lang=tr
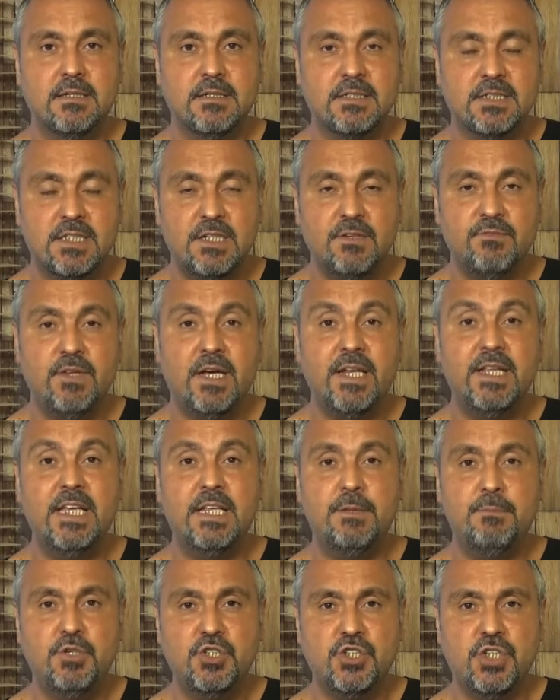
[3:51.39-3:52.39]
sınıflar
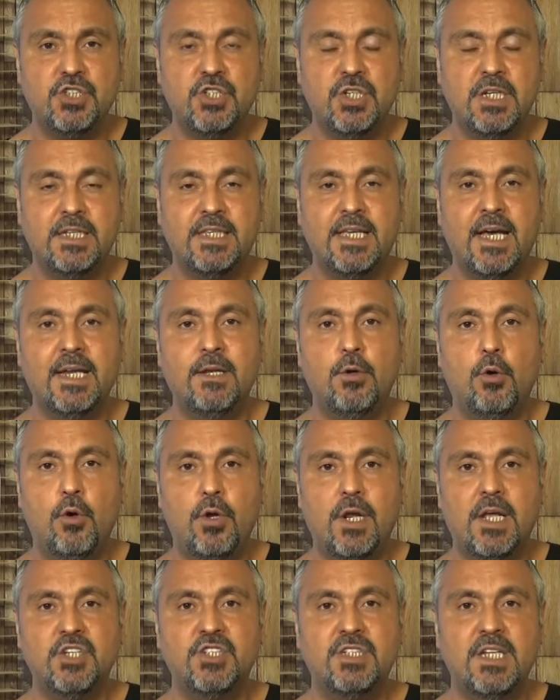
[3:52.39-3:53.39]
70 kişilik yani
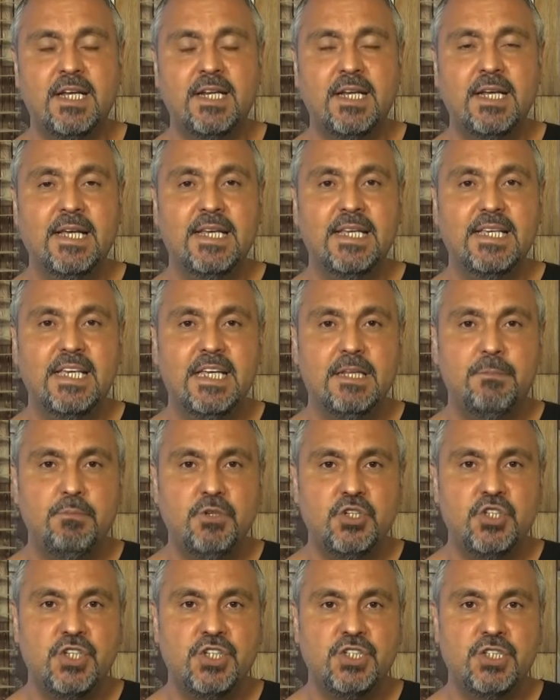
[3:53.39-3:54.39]
öğrenciler
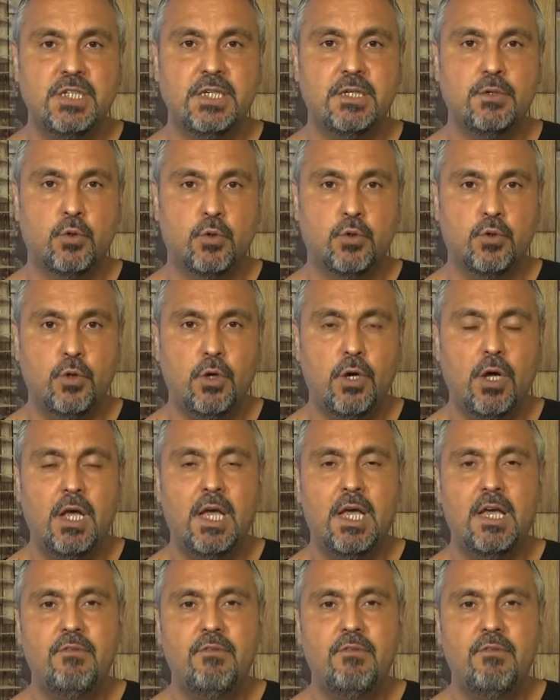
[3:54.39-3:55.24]
70 kişi okuyor